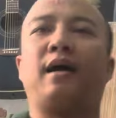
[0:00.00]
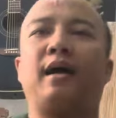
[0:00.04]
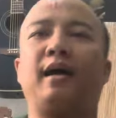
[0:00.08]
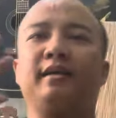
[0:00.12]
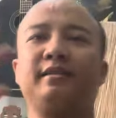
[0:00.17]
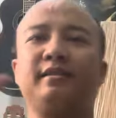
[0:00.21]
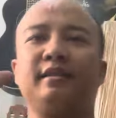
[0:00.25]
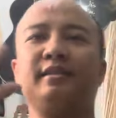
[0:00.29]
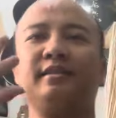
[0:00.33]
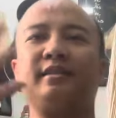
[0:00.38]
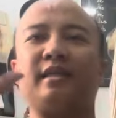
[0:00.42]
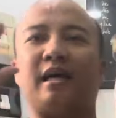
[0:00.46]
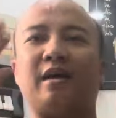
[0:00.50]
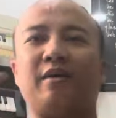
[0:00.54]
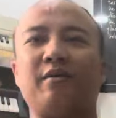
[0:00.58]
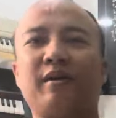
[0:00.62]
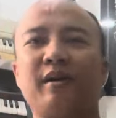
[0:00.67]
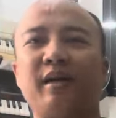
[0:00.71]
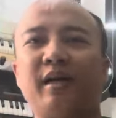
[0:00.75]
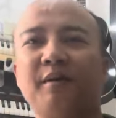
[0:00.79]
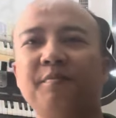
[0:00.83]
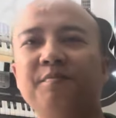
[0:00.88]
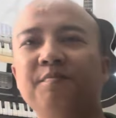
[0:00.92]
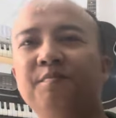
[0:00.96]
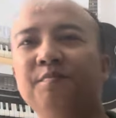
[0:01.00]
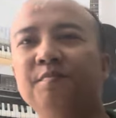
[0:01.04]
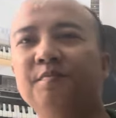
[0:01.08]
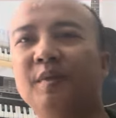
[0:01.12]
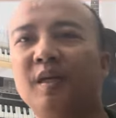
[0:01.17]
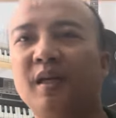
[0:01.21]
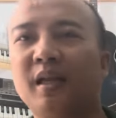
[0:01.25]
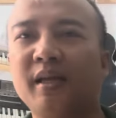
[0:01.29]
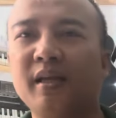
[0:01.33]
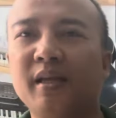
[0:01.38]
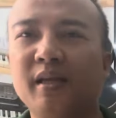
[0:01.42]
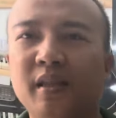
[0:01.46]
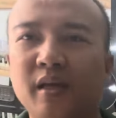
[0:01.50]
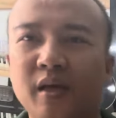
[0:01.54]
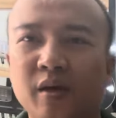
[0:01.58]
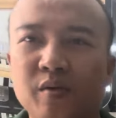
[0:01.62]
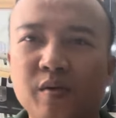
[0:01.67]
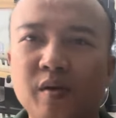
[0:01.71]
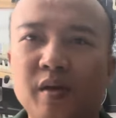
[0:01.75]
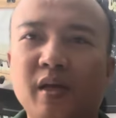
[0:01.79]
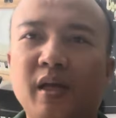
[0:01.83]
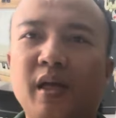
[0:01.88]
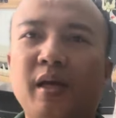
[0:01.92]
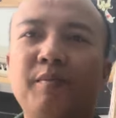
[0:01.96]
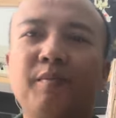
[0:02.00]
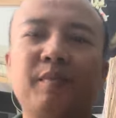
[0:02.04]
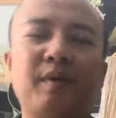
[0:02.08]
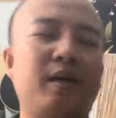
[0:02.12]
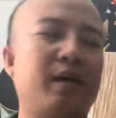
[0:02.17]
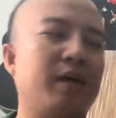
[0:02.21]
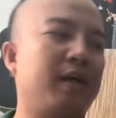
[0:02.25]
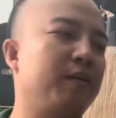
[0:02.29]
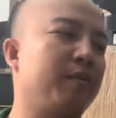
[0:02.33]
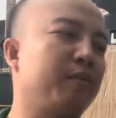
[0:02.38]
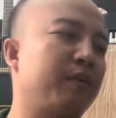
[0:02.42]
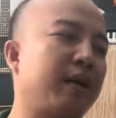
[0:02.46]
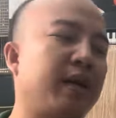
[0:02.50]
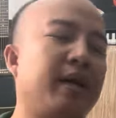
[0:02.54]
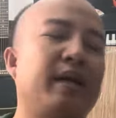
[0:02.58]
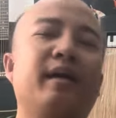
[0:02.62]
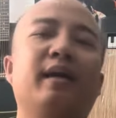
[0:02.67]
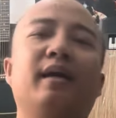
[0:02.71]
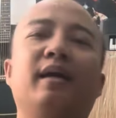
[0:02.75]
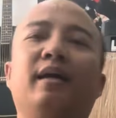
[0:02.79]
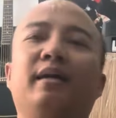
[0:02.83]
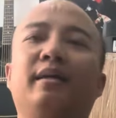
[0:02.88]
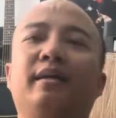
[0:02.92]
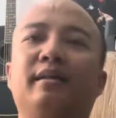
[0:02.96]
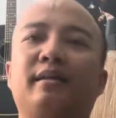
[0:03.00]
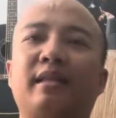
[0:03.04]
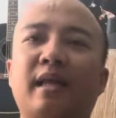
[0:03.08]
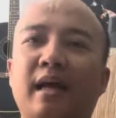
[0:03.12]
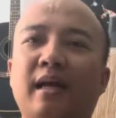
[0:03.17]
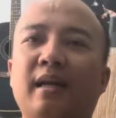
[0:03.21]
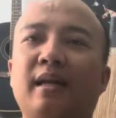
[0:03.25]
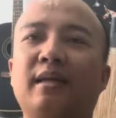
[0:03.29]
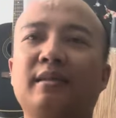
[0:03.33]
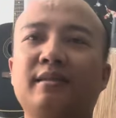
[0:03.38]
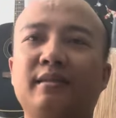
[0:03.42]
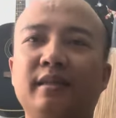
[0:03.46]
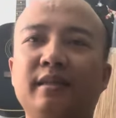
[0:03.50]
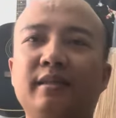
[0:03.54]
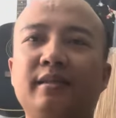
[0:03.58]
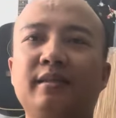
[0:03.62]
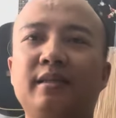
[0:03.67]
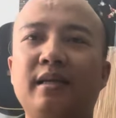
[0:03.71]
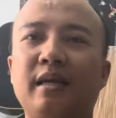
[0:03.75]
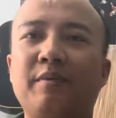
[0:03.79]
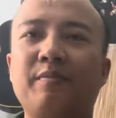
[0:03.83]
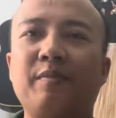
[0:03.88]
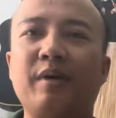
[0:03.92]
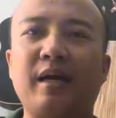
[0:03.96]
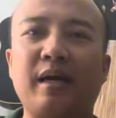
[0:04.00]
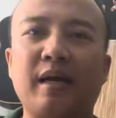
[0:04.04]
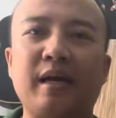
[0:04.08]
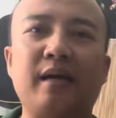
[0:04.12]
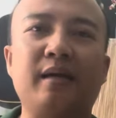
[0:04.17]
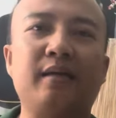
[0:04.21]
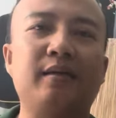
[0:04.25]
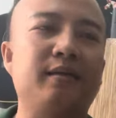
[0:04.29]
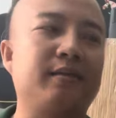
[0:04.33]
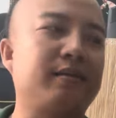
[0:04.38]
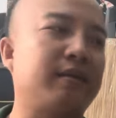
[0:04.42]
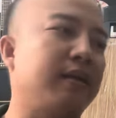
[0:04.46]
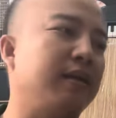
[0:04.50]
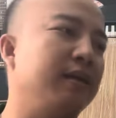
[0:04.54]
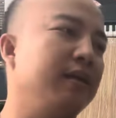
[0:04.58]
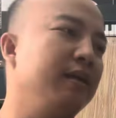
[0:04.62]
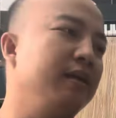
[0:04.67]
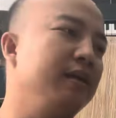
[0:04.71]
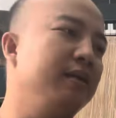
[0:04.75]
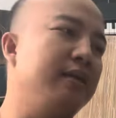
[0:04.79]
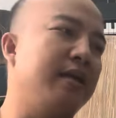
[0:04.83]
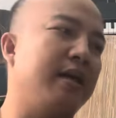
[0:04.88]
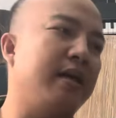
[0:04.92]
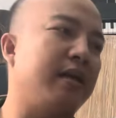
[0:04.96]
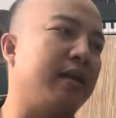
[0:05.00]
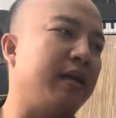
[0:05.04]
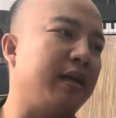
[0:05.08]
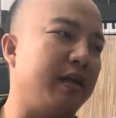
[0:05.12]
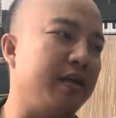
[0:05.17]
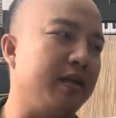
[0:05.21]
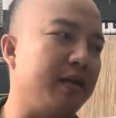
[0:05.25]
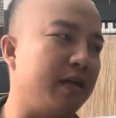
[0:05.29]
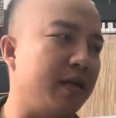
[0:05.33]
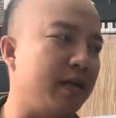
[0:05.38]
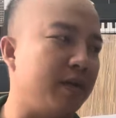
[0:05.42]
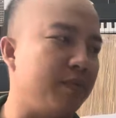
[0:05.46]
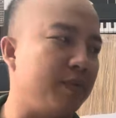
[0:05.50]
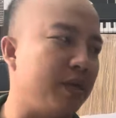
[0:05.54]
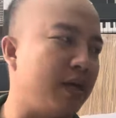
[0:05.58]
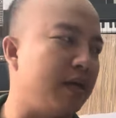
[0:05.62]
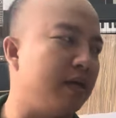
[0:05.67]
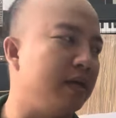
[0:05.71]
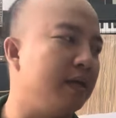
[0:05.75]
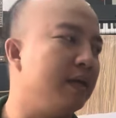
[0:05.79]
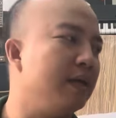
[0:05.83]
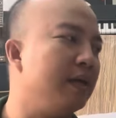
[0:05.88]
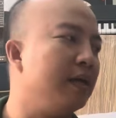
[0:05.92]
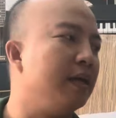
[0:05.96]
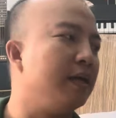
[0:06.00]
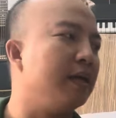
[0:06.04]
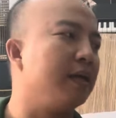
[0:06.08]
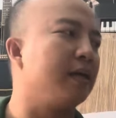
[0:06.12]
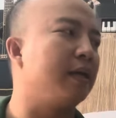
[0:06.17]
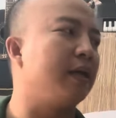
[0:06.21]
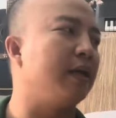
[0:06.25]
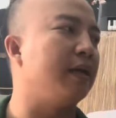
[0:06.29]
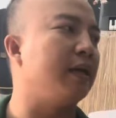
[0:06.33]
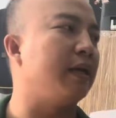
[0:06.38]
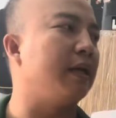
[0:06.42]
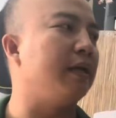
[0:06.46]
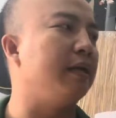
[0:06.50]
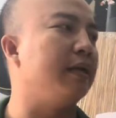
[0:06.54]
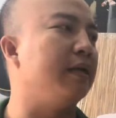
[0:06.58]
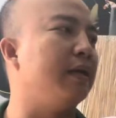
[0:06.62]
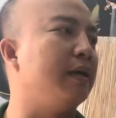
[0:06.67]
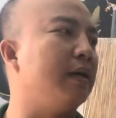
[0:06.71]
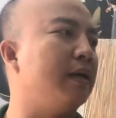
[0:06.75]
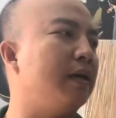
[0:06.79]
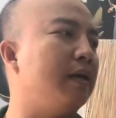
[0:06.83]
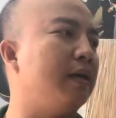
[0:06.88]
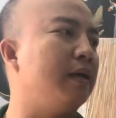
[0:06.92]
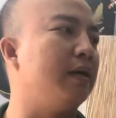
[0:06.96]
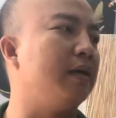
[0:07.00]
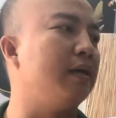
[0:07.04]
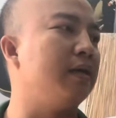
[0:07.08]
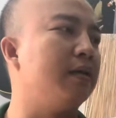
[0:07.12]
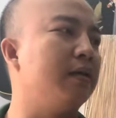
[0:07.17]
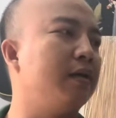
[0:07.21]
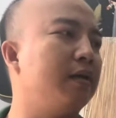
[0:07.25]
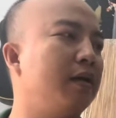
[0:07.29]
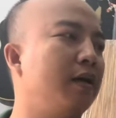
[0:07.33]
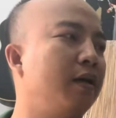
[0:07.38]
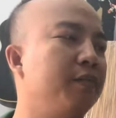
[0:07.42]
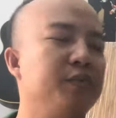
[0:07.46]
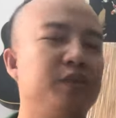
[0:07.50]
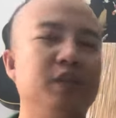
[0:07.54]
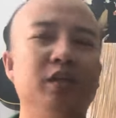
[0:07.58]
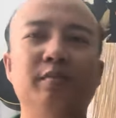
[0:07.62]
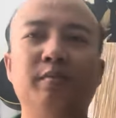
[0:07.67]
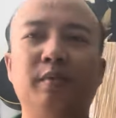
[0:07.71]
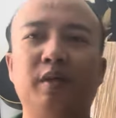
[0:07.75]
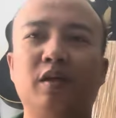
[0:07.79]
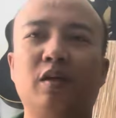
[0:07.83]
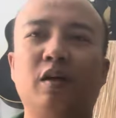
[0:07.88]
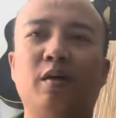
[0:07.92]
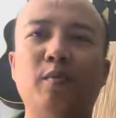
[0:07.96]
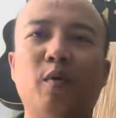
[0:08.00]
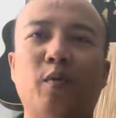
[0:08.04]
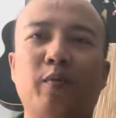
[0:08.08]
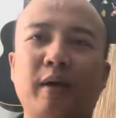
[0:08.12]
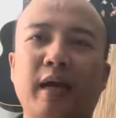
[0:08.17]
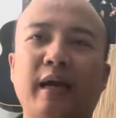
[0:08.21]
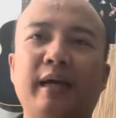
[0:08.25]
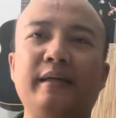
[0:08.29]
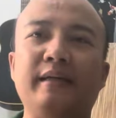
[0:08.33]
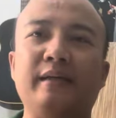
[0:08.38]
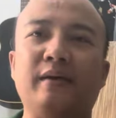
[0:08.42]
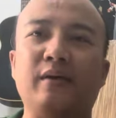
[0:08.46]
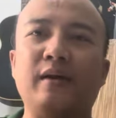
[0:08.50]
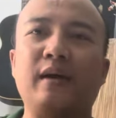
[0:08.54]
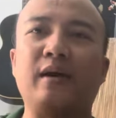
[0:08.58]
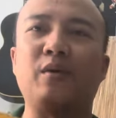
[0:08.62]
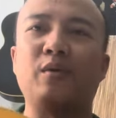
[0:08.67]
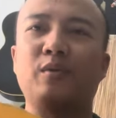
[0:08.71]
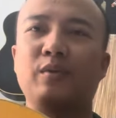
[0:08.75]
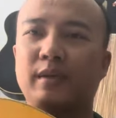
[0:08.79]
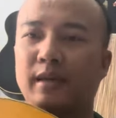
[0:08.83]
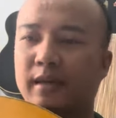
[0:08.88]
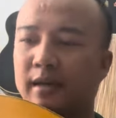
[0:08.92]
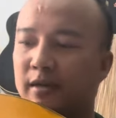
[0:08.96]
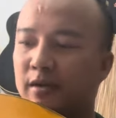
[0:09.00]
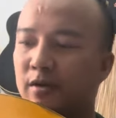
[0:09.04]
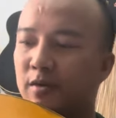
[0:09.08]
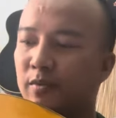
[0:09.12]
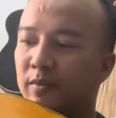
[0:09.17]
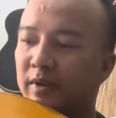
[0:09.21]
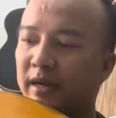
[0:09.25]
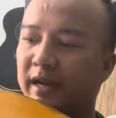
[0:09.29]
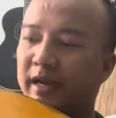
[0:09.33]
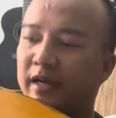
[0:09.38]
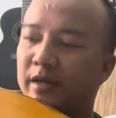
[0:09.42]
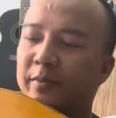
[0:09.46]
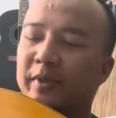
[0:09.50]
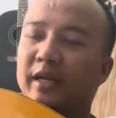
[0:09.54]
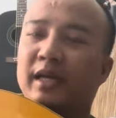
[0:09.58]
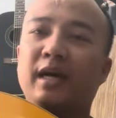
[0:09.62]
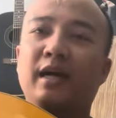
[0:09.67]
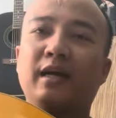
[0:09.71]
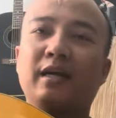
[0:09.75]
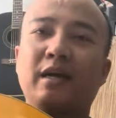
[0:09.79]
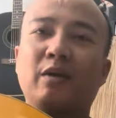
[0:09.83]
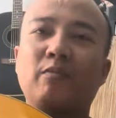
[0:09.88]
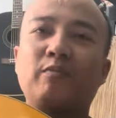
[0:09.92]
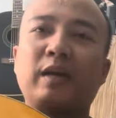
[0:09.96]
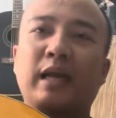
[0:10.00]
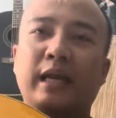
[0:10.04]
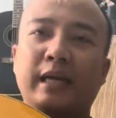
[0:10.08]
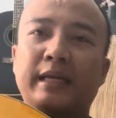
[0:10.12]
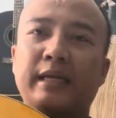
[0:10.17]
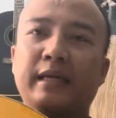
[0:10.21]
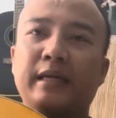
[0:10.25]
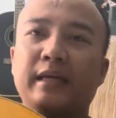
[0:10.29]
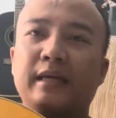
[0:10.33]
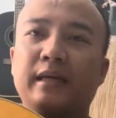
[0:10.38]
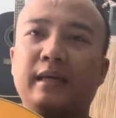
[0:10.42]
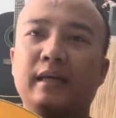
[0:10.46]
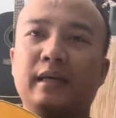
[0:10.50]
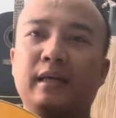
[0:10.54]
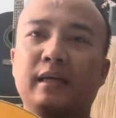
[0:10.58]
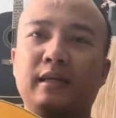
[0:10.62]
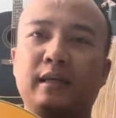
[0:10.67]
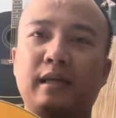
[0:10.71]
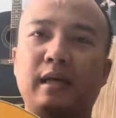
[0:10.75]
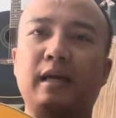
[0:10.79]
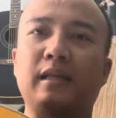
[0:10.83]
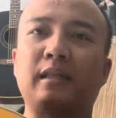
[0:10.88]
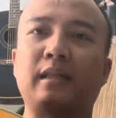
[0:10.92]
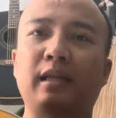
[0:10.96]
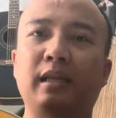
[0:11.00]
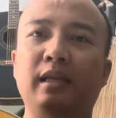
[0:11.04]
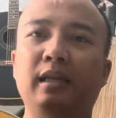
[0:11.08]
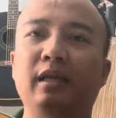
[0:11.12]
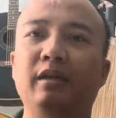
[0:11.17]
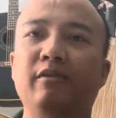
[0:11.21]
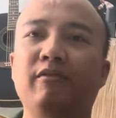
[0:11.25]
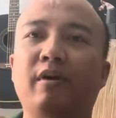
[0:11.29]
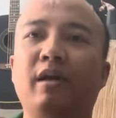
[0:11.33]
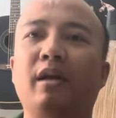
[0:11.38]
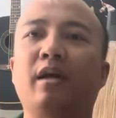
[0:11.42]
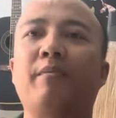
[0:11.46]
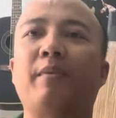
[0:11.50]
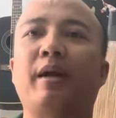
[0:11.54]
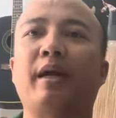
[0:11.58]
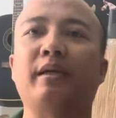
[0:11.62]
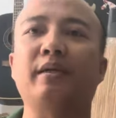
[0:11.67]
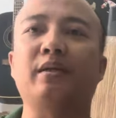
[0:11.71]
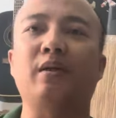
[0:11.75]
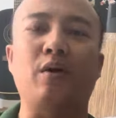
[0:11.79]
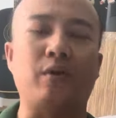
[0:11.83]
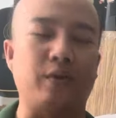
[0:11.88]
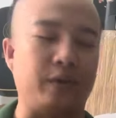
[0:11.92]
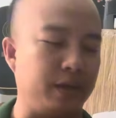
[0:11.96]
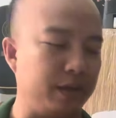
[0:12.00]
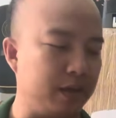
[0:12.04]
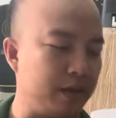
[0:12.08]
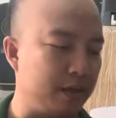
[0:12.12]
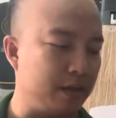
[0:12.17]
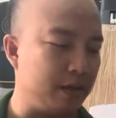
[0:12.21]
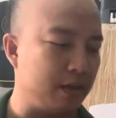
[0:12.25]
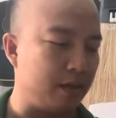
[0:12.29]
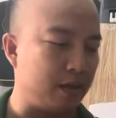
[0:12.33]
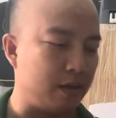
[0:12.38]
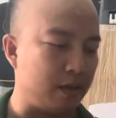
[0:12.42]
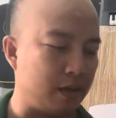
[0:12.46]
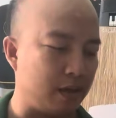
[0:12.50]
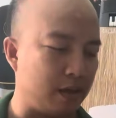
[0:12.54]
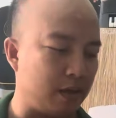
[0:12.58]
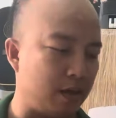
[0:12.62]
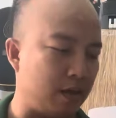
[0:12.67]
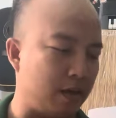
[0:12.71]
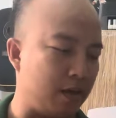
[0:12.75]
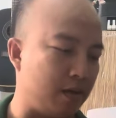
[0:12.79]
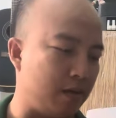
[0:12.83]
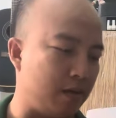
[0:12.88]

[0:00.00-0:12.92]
À, xin chào anh em, mình lại giới thiệu với anh em uh, cây uh, guitar Laxit Yamaha được thanh lý giá rẻ nha anh em nha Cây này uh, hôm trước mình có một cây hồi lâu nha, có một cây nó bị cấn gốc này nha, thanh lý và đã bán rồi à,